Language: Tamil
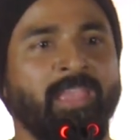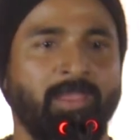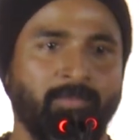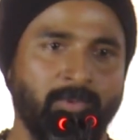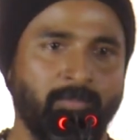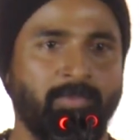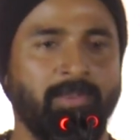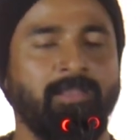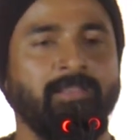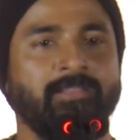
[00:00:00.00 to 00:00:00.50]

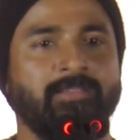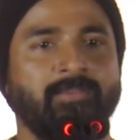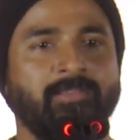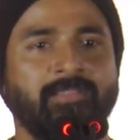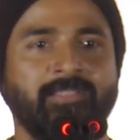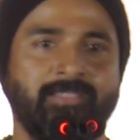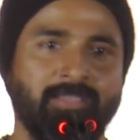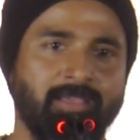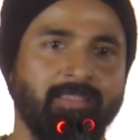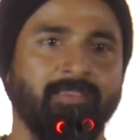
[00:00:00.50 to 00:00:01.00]
இப்போ பிரின்ஸ்
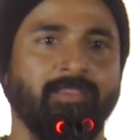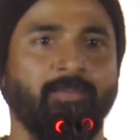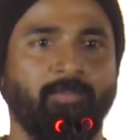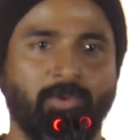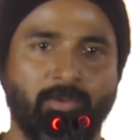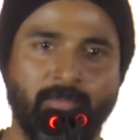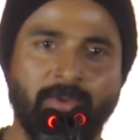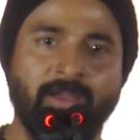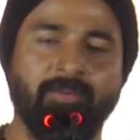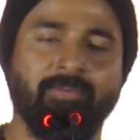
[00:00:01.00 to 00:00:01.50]
வந்துச்சு
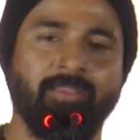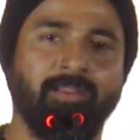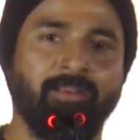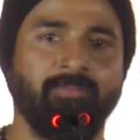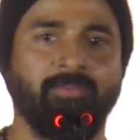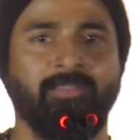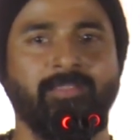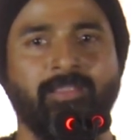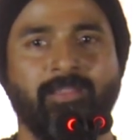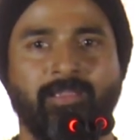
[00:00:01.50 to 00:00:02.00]
அதுக்கப்புறம்
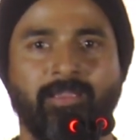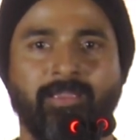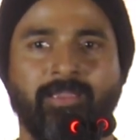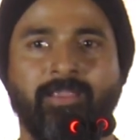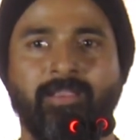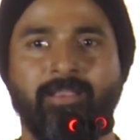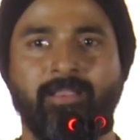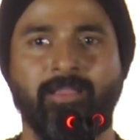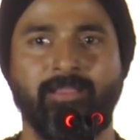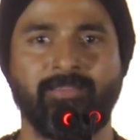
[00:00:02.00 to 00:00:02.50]
மாவீரன் வந்திருக்கு
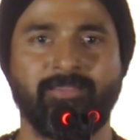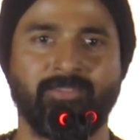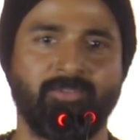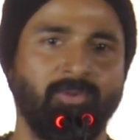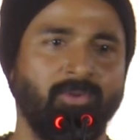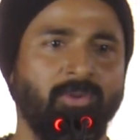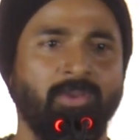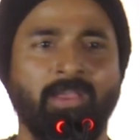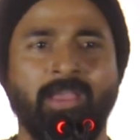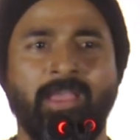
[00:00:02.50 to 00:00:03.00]
ஹிட் ஆச்சு
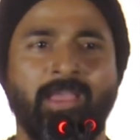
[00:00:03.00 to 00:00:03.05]
ஸோ